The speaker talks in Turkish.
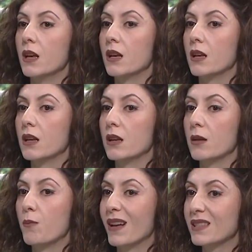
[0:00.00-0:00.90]
Ee,
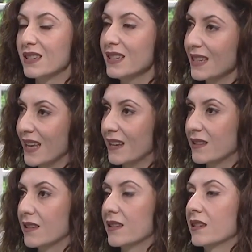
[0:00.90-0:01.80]
baskın
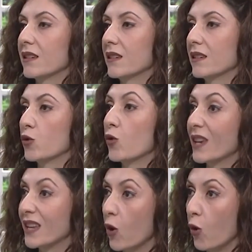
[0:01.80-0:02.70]
genetik e,
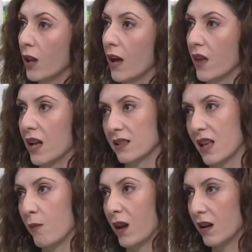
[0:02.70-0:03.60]
kökeni olan
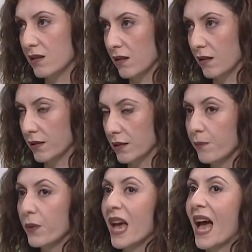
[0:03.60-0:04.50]
Alzheimer hastaları
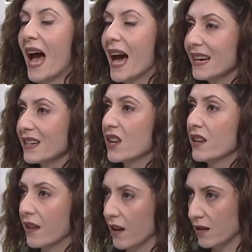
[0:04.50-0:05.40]
her
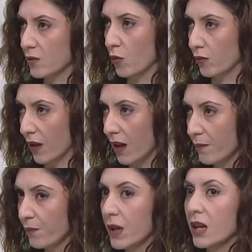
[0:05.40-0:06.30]
jenerasyonda
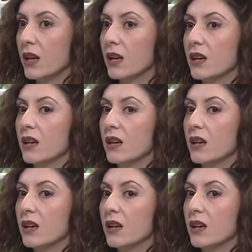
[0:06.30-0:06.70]
e,